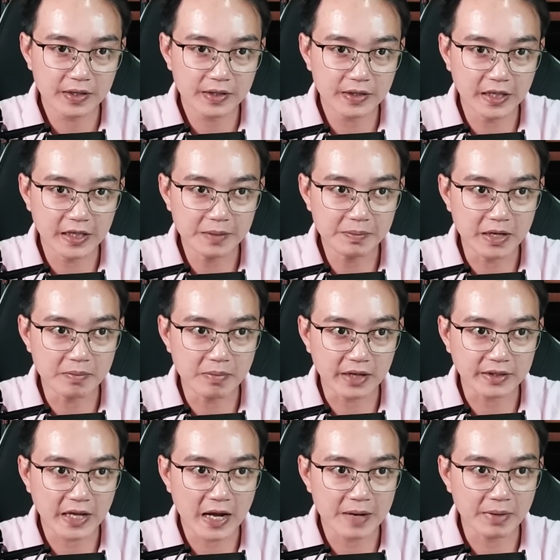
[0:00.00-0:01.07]
thì đã bị bà
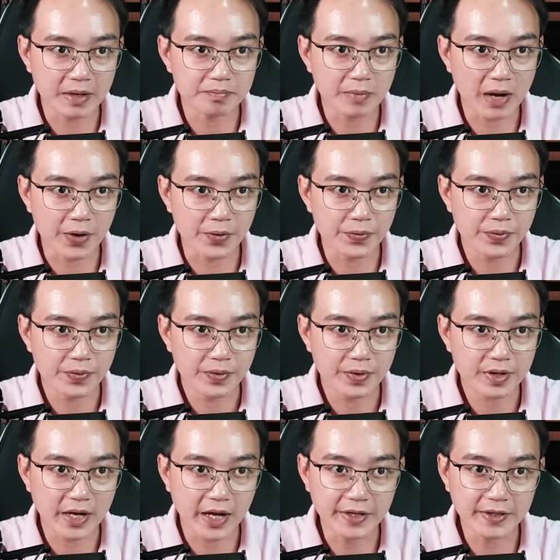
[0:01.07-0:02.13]
ta mạnh bạo
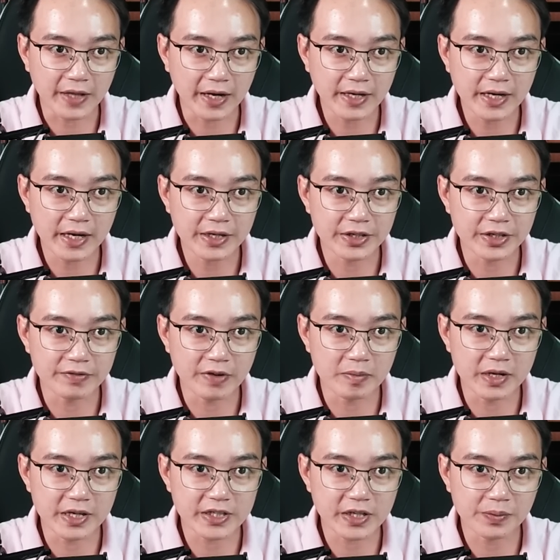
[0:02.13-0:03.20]
đẩy thẳng cả người vào
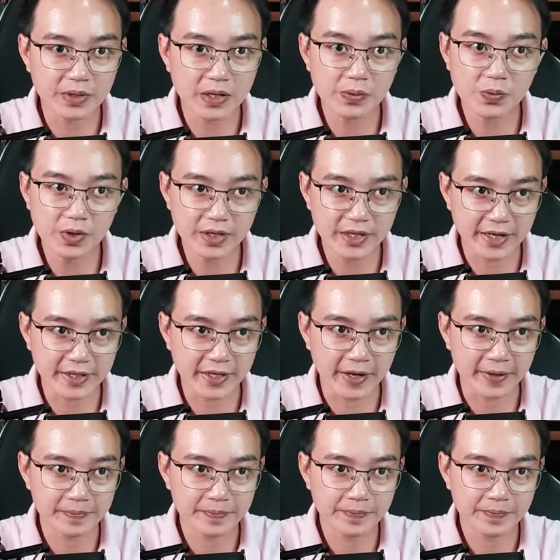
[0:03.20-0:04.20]
bên trong góc khuất gian nhà.